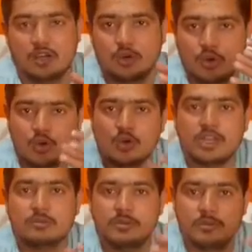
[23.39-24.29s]
लोगों
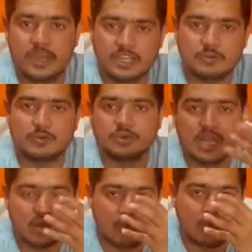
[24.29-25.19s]
के वैध
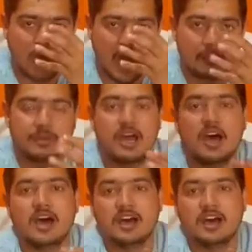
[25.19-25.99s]
भूषा को अपना